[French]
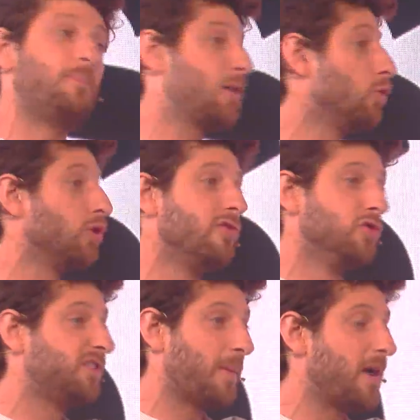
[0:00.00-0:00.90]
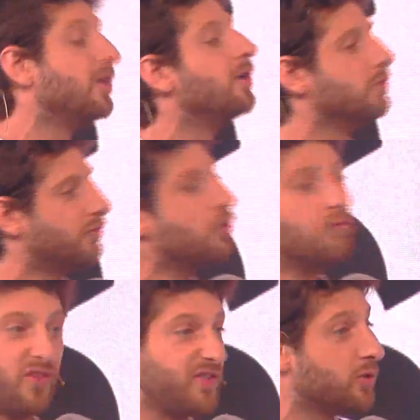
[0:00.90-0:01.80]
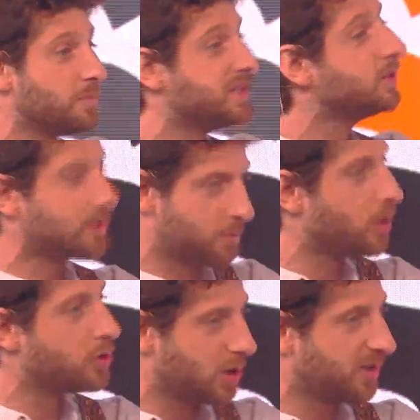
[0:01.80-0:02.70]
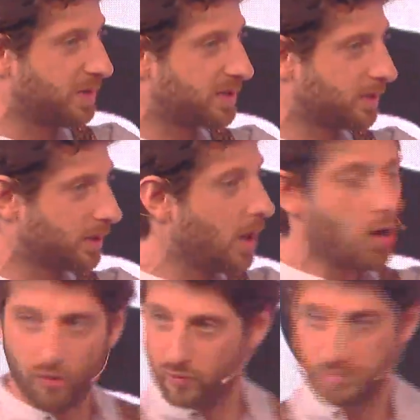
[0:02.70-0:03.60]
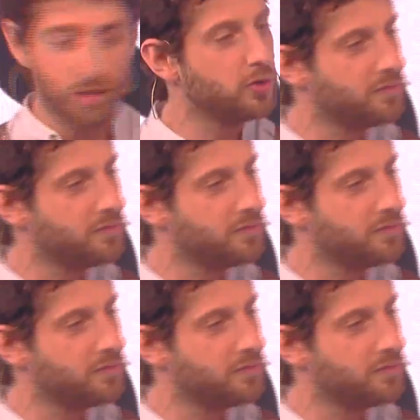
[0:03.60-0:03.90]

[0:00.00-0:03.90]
pas contre vous. vous, vous faites votre métier, honnêtement, je le respecte. On vous demande de